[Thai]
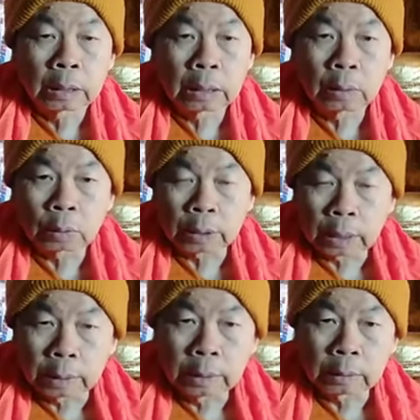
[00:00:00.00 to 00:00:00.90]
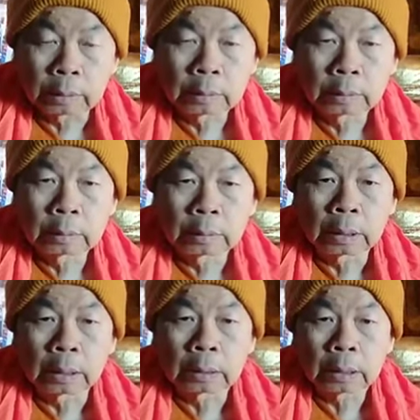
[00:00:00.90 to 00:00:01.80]
ถ้านอกจากนี้
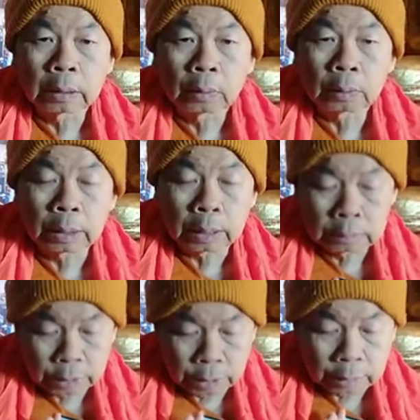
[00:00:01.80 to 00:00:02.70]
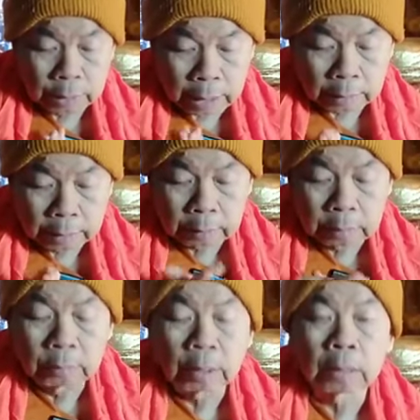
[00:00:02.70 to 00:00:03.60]
ถ้านอกจากเจ็ดอย่างเนี่ย
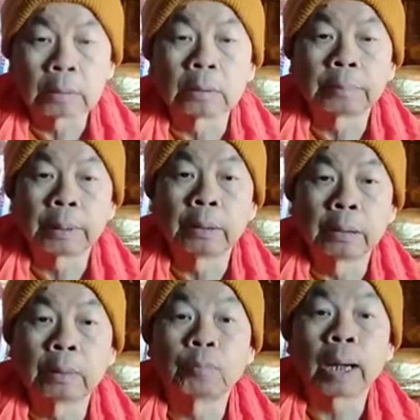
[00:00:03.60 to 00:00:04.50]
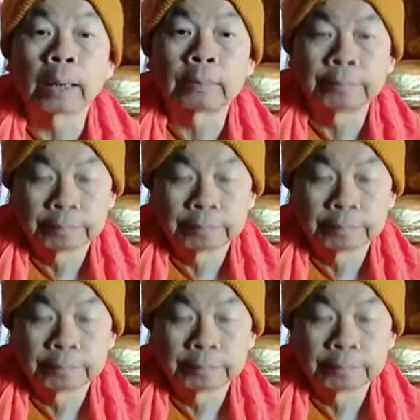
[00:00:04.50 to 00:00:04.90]
ถือว่า เออเป็นเรือนว่าง